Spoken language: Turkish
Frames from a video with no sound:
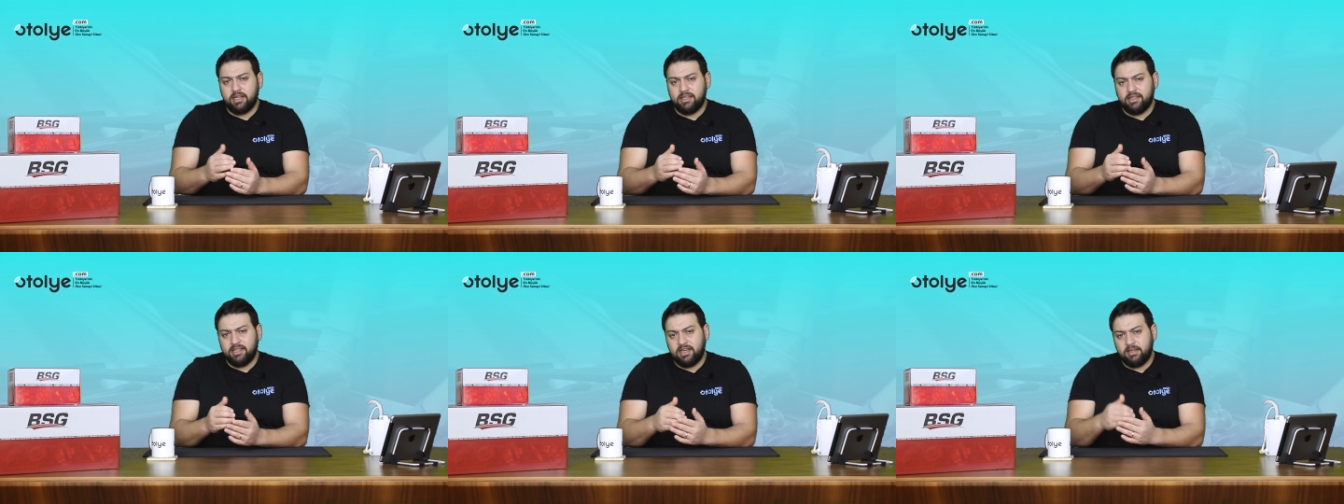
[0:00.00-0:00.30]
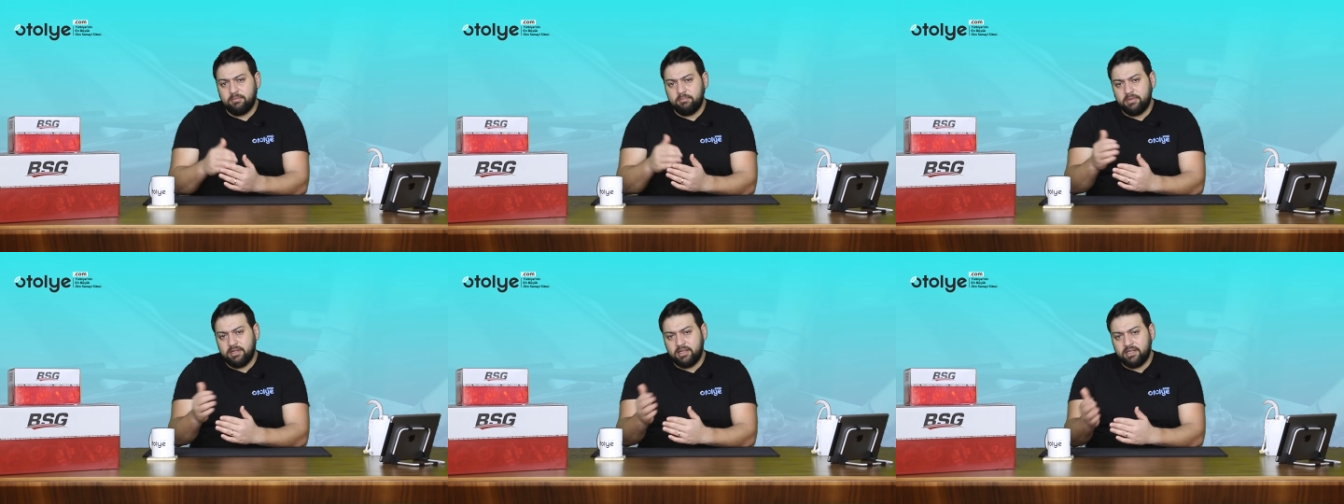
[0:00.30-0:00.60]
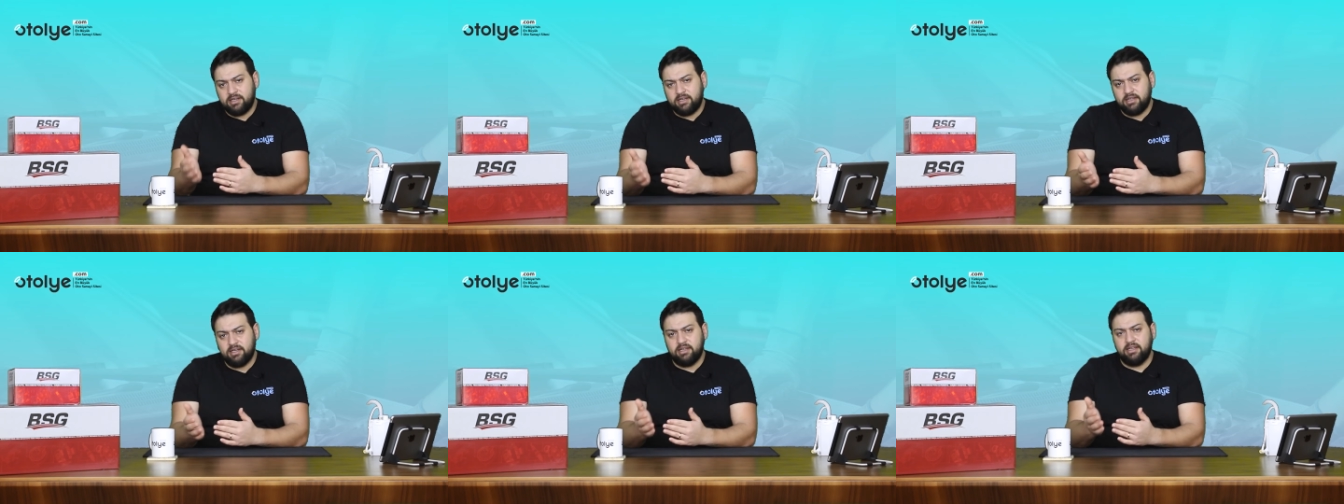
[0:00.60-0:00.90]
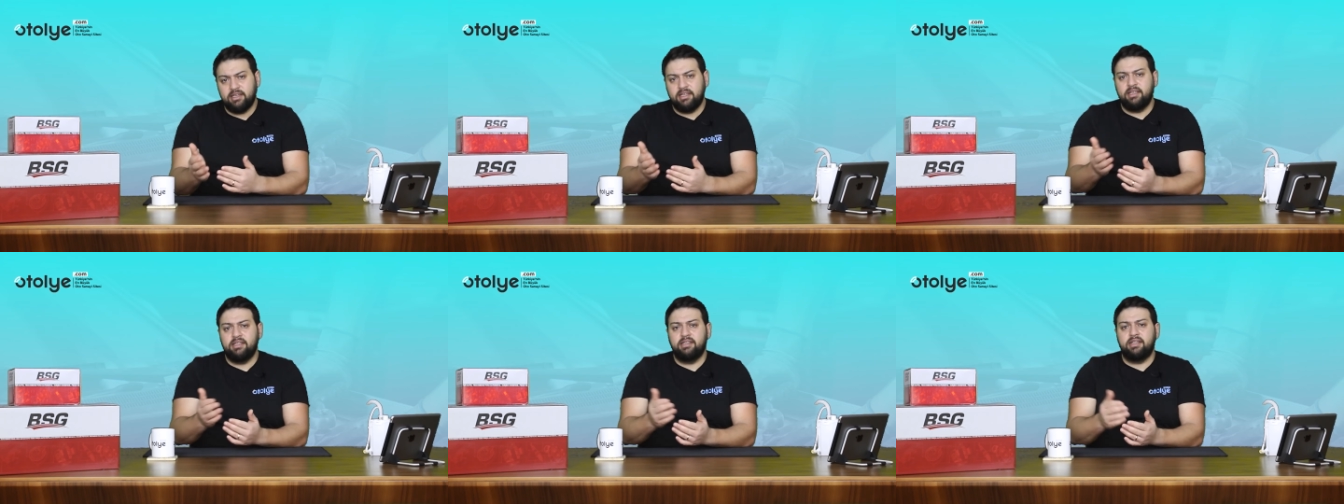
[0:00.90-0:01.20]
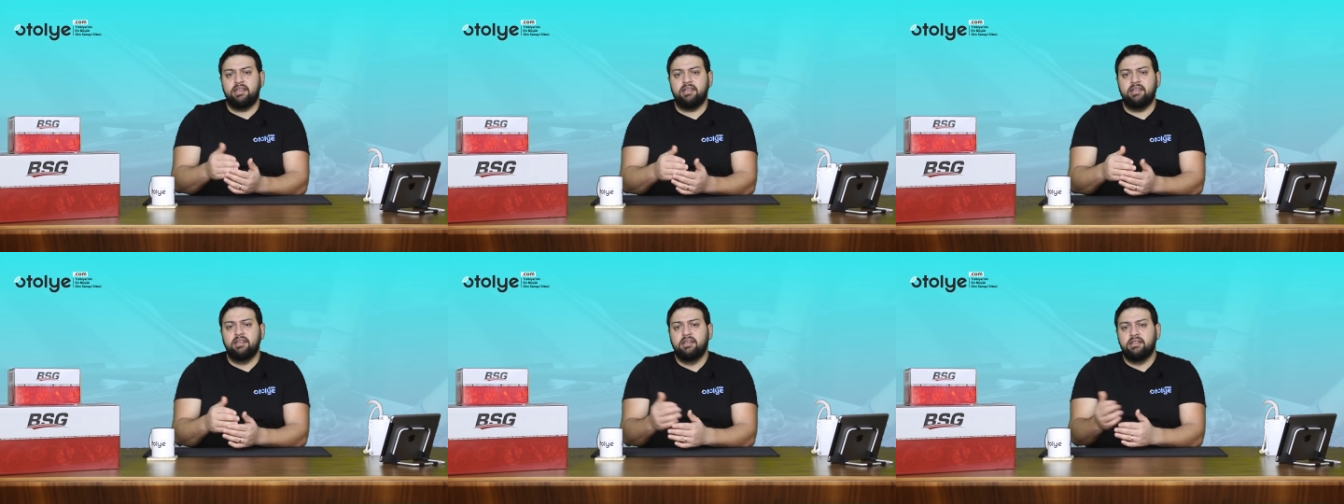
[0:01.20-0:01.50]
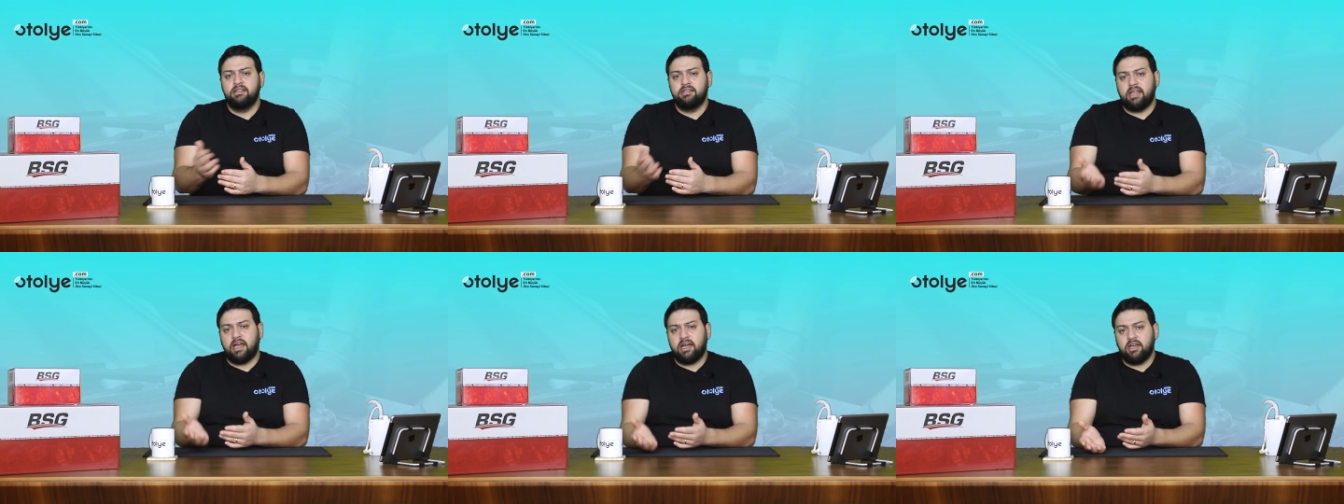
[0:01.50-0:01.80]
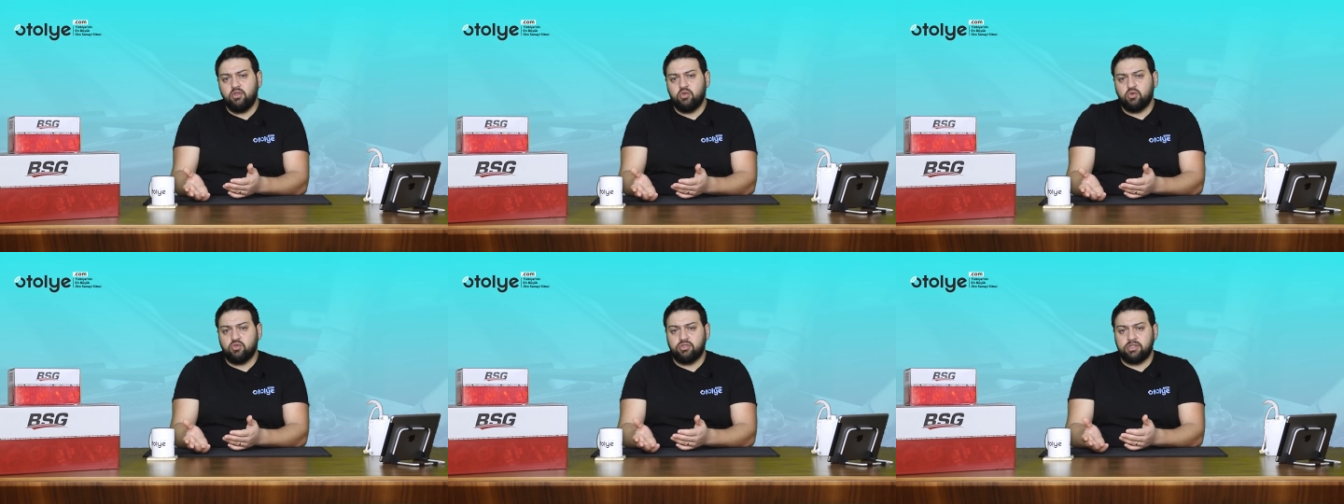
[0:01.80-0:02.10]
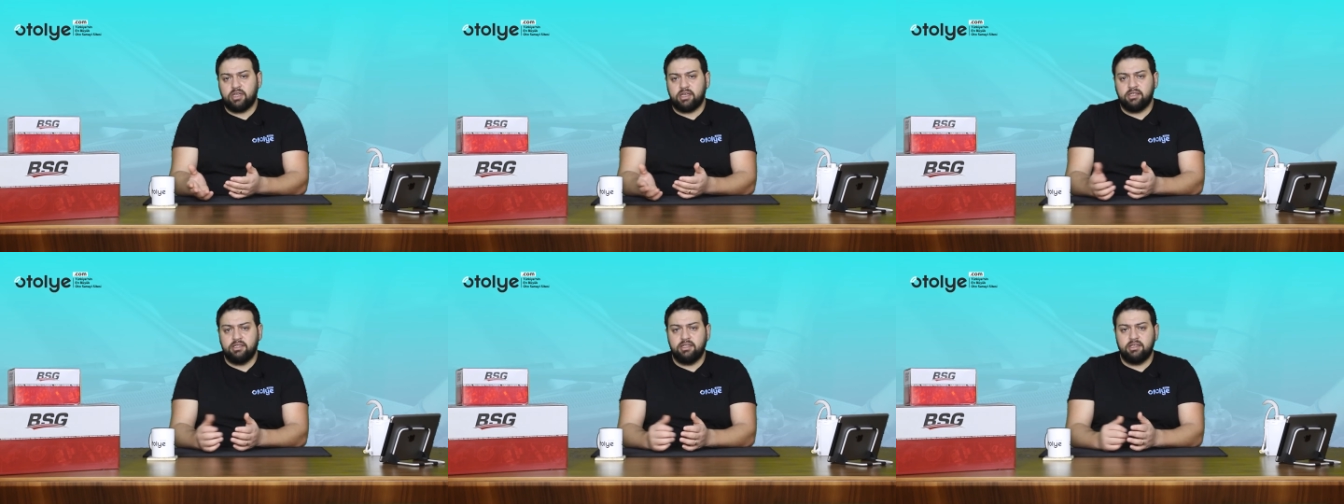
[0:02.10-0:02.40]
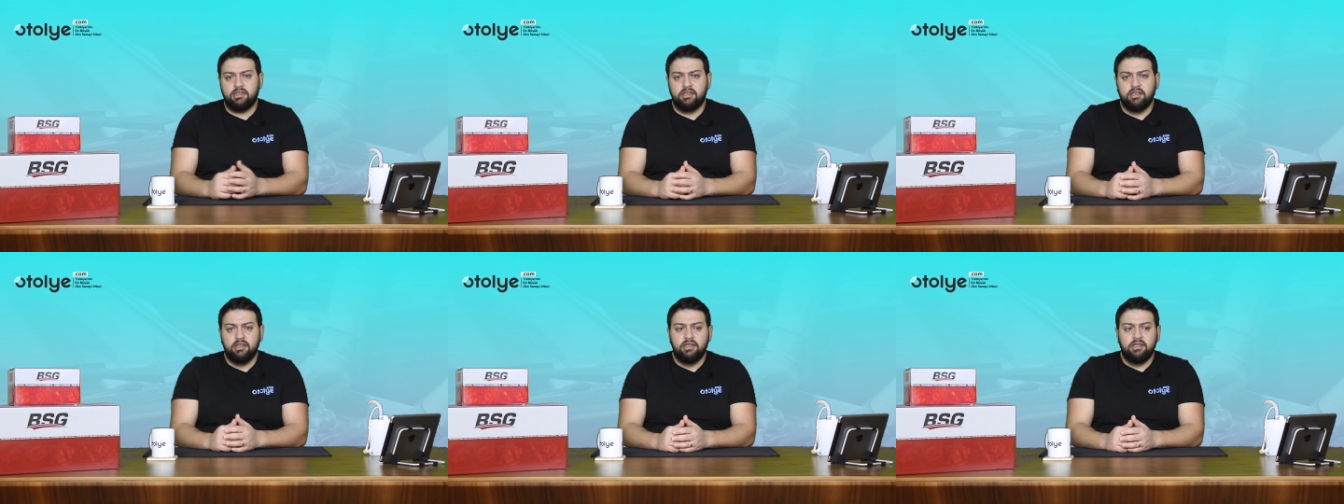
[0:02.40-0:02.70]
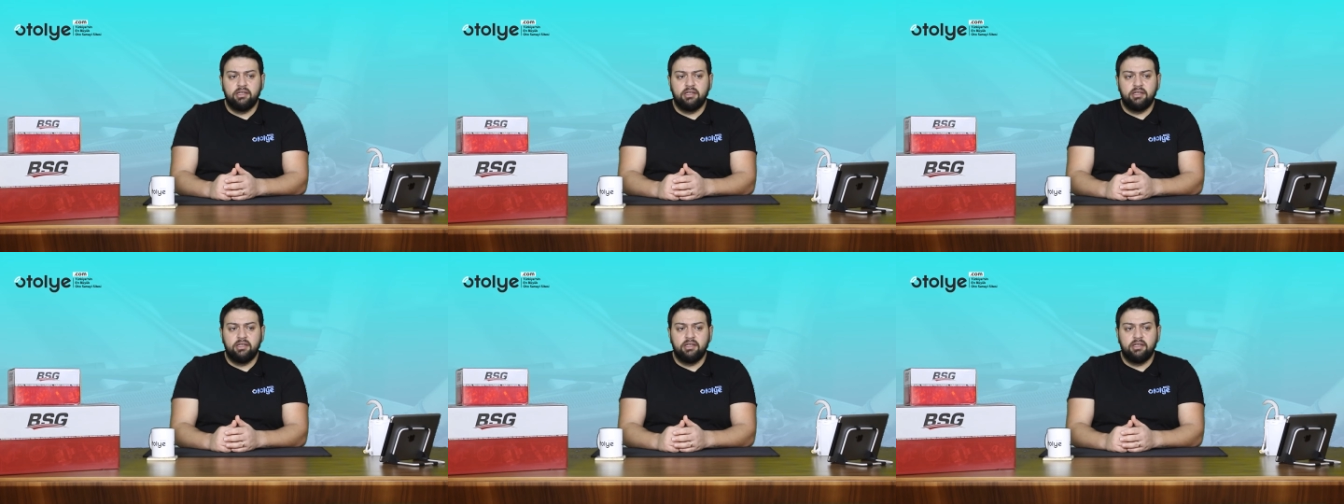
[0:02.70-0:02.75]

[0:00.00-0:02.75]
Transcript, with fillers: edilebilirliği de daha yüksektir.